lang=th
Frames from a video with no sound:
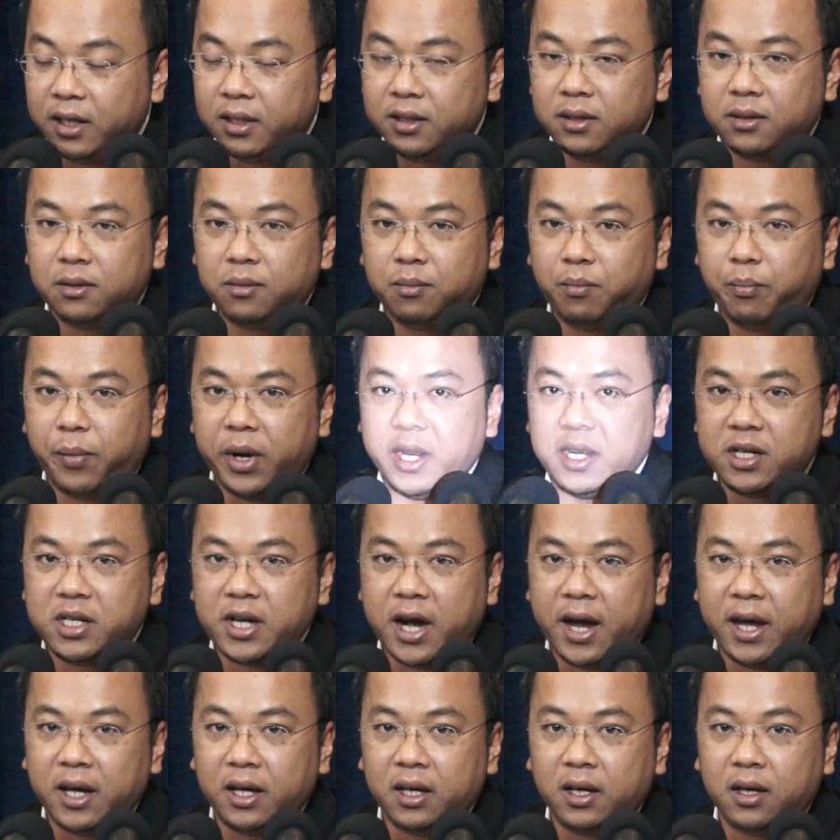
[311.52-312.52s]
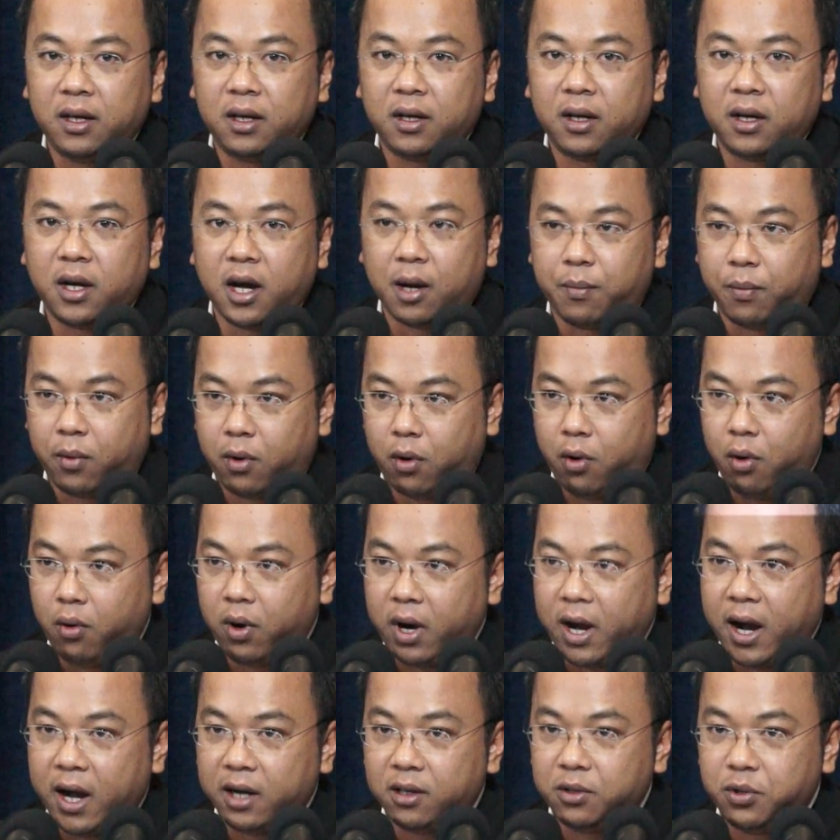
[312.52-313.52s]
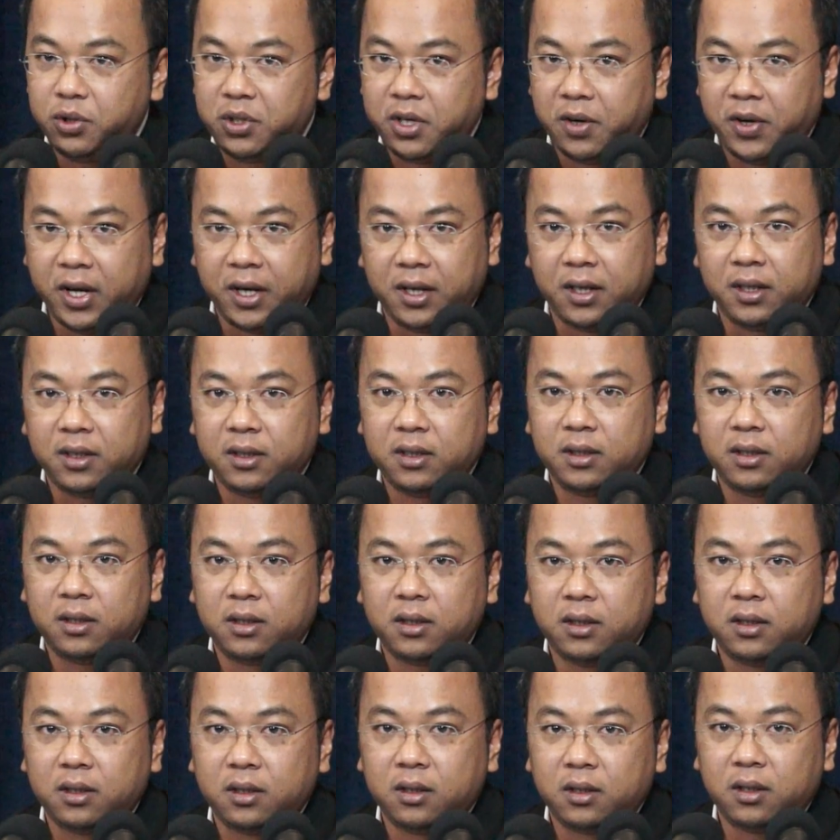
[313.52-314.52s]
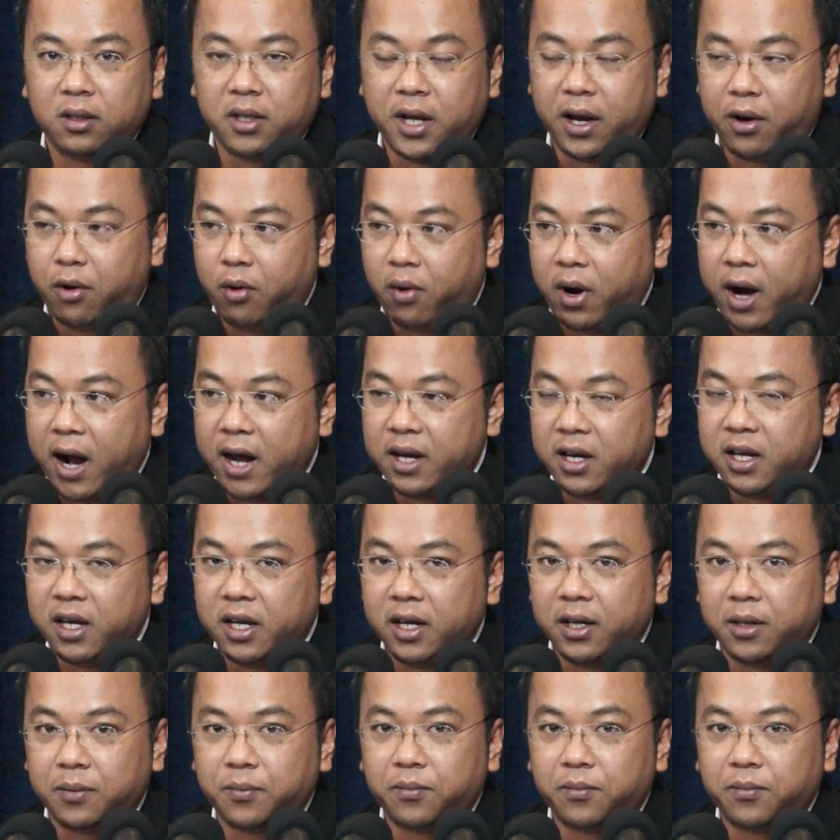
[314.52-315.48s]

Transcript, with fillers: นเป็นใจกับโครงการทุจริตในโครงการนี้